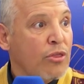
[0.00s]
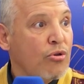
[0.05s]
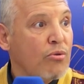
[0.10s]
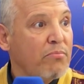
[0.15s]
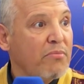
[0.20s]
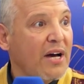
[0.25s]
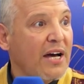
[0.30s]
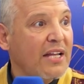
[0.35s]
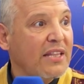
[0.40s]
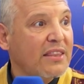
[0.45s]

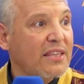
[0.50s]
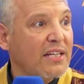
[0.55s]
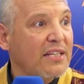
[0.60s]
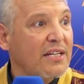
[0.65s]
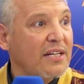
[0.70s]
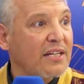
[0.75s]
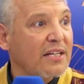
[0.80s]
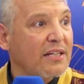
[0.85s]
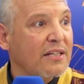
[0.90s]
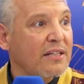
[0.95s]
ثم
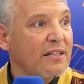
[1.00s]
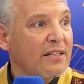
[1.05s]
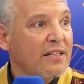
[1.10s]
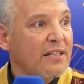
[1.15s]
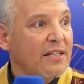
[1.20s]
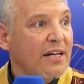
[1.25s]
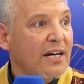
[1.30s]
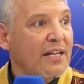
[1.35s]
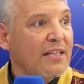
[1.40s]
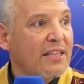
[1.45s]
انطلق
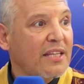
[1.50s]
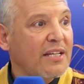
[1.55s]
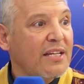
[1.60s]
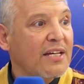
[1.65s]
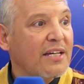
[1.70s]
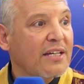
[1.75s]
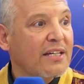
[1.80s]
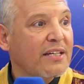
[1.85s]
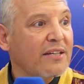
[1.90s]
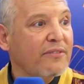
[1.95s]

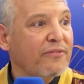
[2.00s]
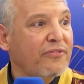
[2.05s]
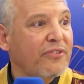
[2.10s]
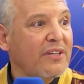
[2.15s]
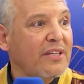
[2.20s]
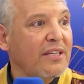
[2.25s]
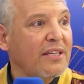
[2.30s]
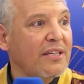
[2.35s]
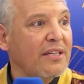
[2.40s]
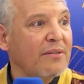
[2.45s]
انطلق
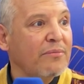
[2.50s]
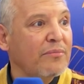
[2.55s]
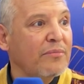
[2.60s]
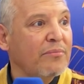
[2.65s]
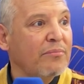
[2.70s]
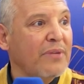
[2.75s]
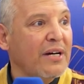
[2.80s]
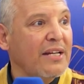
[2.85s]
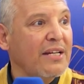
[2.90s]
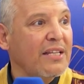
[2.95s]
في
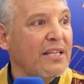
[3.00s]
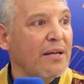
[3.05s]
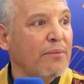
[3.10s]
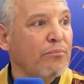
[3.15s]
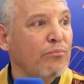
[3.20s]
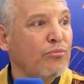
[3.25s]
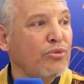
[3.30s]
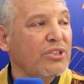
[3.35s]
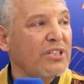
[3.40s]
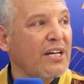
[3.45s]
معناتها
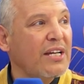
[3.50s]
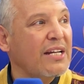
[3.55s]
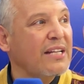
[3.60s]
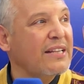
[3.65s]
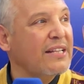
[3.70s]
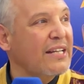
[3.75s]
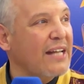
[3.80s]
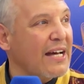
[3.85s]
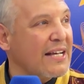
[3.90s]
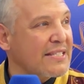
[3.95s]

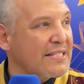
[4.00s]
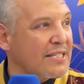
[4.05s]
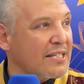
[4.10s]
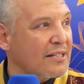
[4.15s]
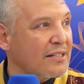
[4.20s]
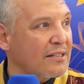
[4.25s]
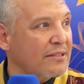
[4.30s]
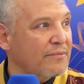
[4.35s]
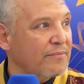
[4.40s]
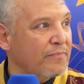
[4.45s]
مجارات للعصر
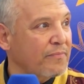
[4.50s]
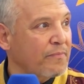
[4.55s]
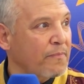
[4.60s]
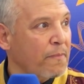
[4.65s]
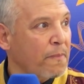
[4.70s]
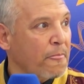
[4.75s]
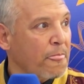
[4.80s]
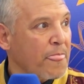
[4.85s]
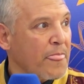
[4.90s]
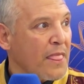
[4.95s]

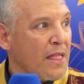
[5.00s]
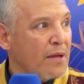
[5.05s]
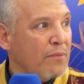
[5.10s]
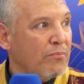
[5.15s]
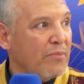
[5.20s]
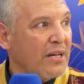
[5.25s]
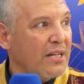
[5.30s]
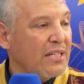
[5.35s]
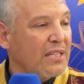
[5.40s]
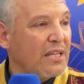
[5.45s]
ايوه
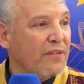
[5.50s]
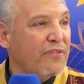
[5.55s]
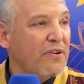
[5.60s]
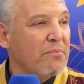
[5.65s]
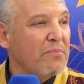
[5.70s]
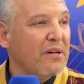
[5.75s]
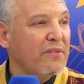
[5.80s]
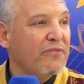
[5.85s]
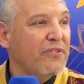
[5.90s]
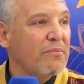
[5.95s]
معناتها
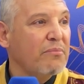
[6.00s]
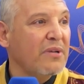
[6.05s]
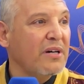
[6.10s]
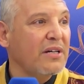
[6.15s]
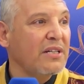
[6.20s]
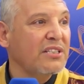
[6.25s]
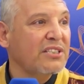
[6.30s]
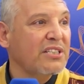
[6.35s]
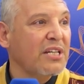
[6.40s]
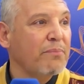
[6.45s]
فما
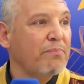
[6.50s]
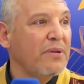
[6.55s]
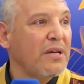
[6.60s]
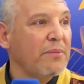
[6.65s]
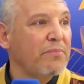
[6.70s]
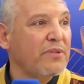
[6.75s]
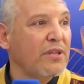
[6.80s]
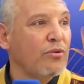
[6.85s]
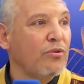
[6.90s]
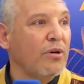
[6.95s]
فما
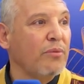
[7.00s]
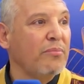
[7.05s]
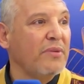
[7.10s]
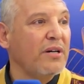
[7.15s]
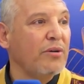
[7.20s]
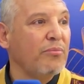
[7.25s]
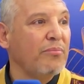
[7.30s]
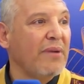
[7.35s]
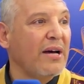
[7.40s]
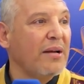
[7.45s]
الشباب توا
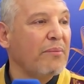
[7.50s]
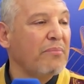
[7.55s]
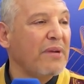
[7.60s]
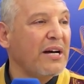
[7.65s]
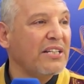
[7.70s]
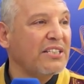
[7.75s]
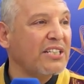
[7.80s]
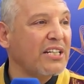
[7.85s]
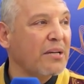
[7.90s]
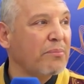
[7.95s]
ما
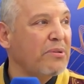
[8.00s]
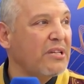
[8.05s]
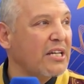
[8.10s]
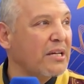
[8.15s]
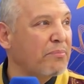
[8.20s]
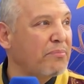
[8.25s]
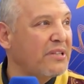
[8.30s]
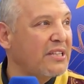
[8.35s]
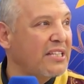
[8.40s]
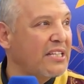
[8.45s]
عادش يقبل
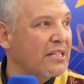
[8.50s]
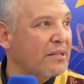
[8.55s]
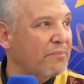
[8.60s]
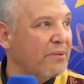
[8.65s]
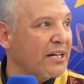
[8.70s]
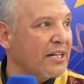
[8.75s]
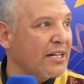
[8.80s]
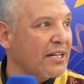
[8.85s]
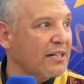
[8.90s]
لك بندير برك